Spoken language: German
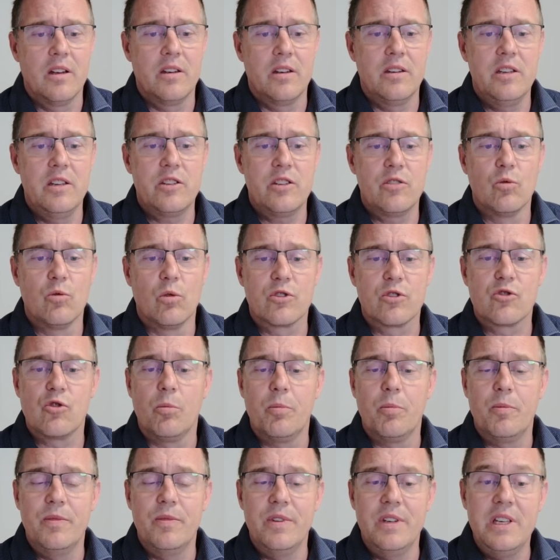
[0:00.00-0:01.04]
nicht nur,
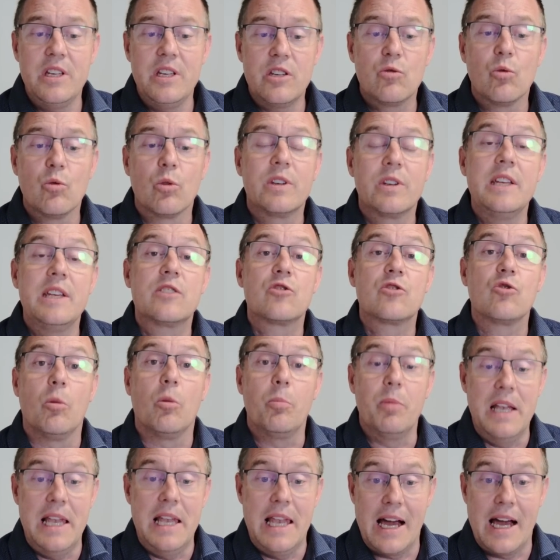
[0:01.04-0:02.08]
zur, nicht nur die zur
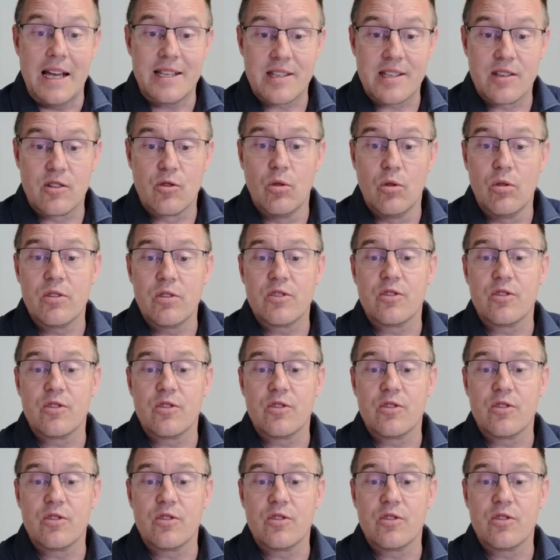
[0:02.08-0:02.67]
Belastung,